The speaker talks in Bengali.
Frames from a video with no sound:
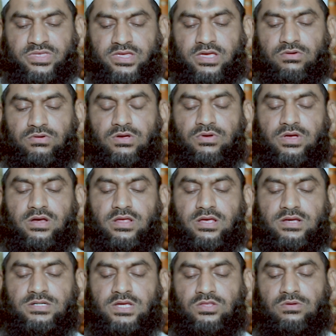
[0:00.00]
কেউ কেউ
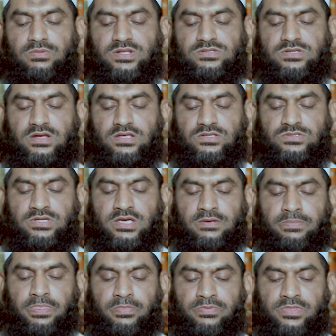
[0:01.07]
এটাকে সাধুবাদ জানাচ্ছে
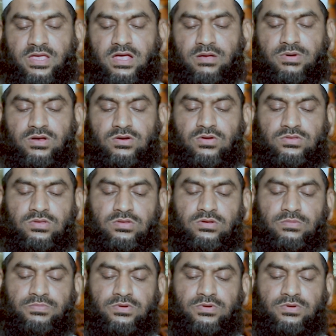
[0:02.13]
আবার কথিত